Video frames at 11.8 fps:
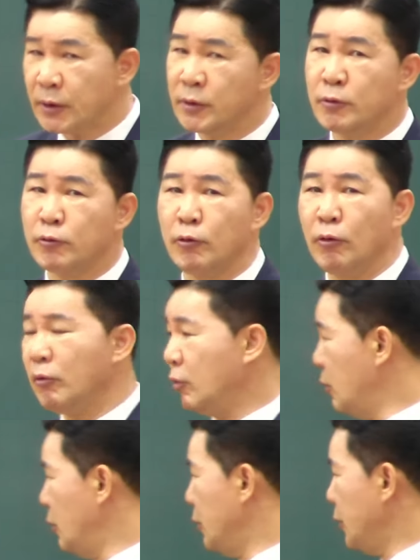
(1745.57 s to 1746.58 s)
실제적으로
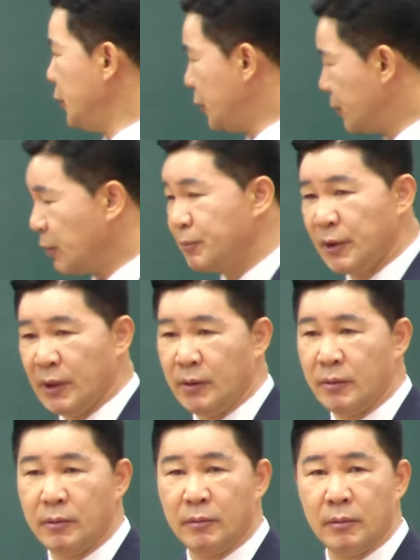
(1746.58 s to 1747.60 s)
힘듭니다.
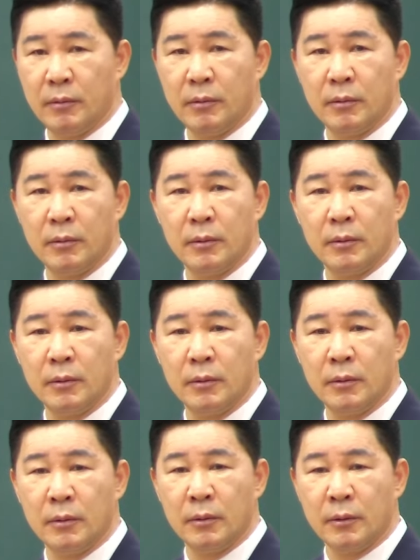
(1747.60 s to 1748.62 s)

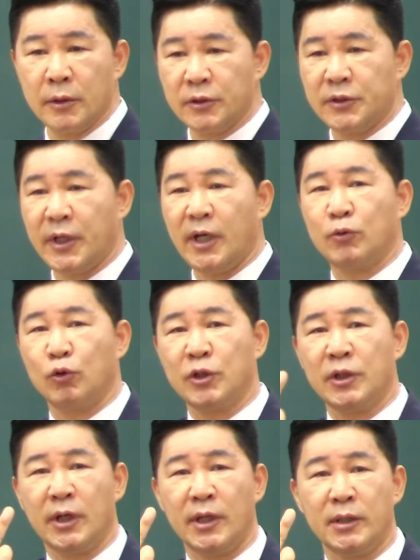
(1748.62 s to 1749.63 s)
他真的很困难。 그래서 세 가지
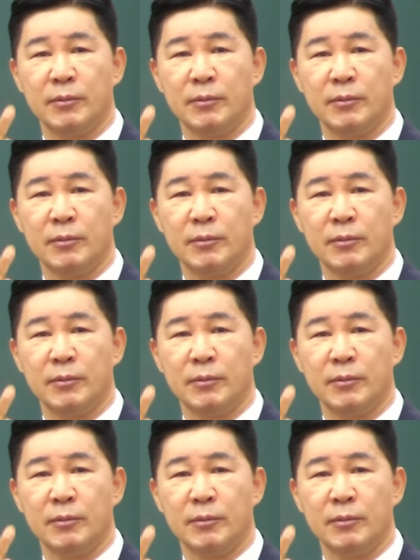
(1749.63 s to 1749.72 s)
동시에 나가야